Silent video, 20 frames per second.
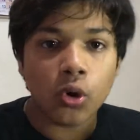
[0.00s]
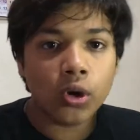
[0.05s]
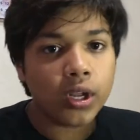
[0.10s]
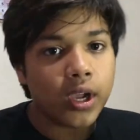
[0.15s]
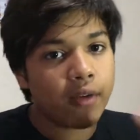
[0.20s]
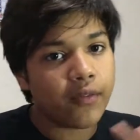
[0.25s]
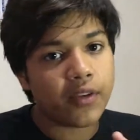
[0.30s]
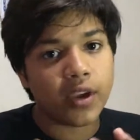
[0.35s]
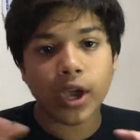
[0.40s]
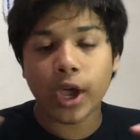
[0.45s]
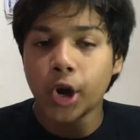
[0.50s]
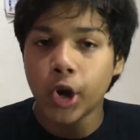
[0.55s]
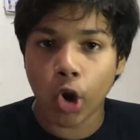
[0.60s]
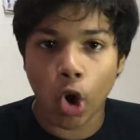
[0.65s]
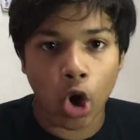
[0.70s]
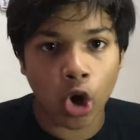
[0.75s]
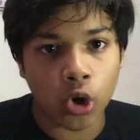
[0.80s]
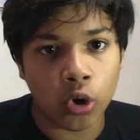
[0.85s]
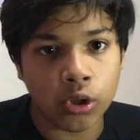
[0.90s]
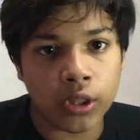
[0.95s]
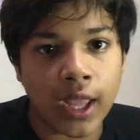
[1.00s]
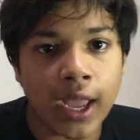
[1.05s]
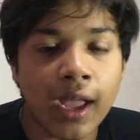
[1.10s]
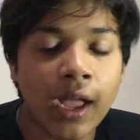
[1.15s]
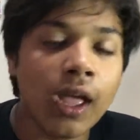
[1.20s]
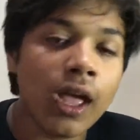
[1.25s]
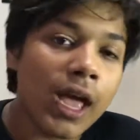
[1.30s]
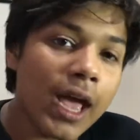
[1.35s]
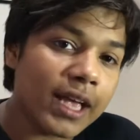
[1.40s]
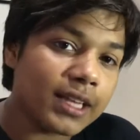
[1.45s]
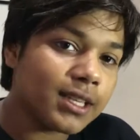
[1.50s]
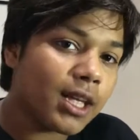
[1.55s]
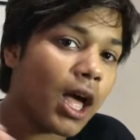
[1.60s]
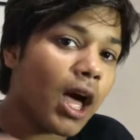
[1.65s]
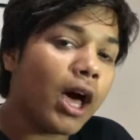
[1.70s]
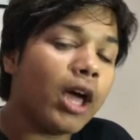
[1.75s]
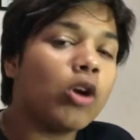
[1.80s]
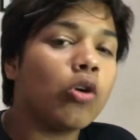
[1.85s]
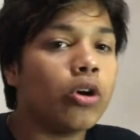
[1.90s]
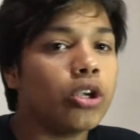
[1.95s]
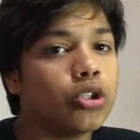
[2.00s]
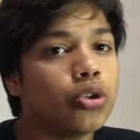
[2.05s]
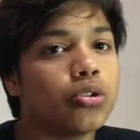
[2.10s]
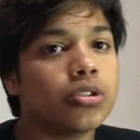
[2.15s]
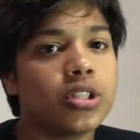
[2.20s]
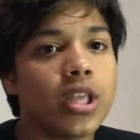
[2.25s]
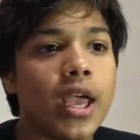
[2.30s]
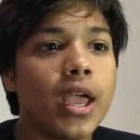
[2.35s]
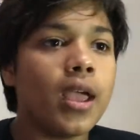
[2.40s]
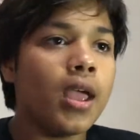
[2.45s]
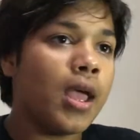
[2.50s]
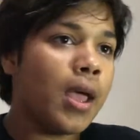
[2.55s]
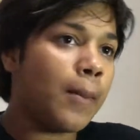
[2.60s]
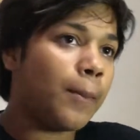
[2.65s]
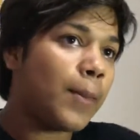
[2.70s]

उनका फिगर रॉन्ग होता है ऐसा हर कोई सोचता है